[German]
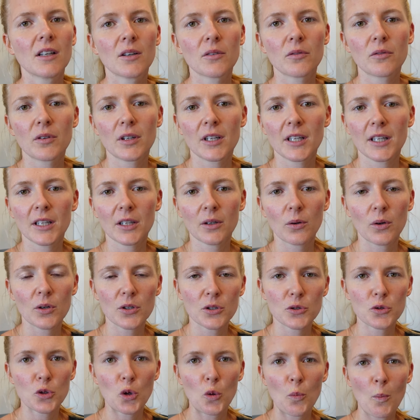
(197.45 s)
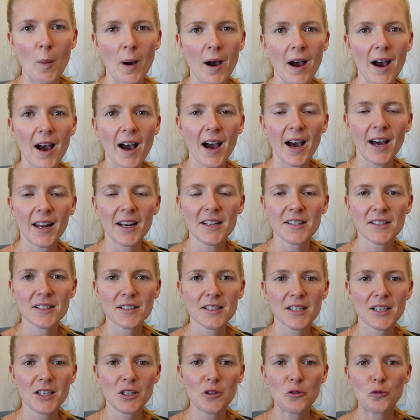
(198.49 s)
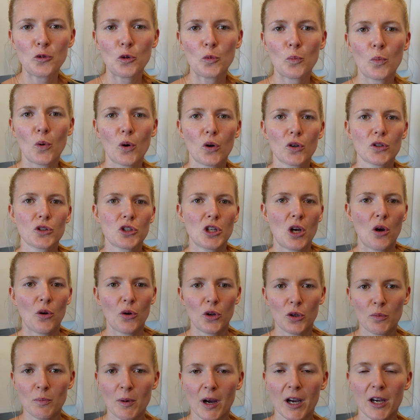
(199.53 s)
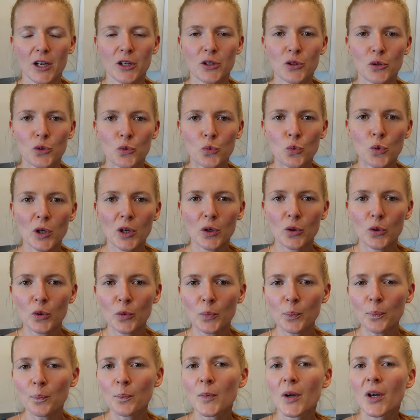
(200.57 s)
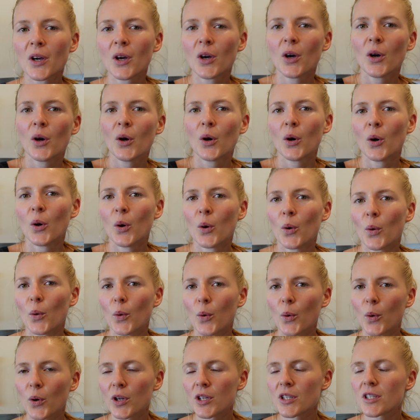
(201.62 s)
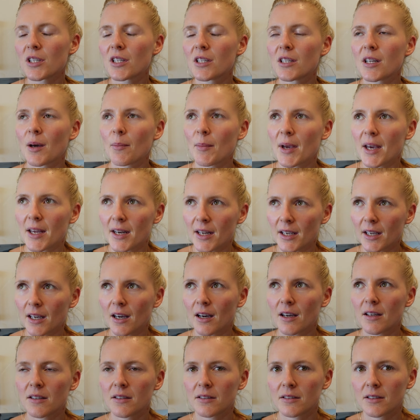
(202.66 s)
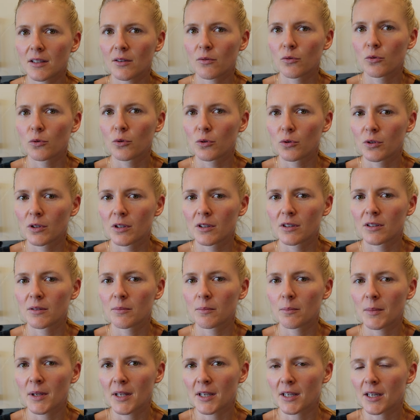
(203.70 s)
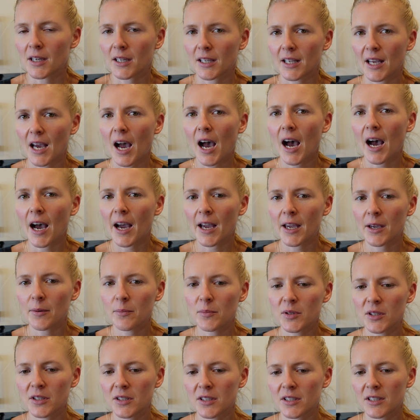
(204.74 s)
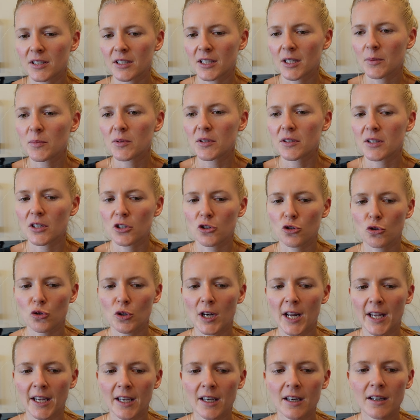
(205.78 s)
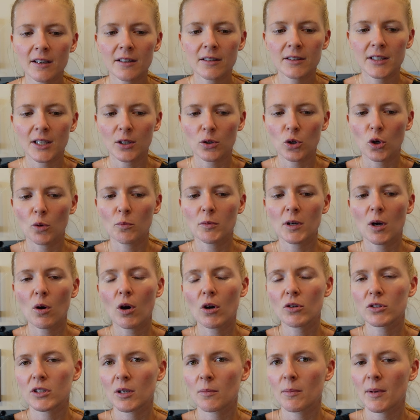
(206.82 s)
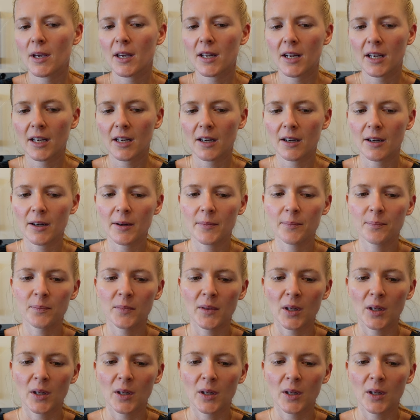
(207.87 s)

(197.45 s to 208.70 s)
Verlinke euch nochmal alles in der Infobox. Schaut euch mal in Ruhe um. Und in Amerika ist der wohl mega gehypt. Den gibt es da schon länger. Der kommt auch aus Amerika.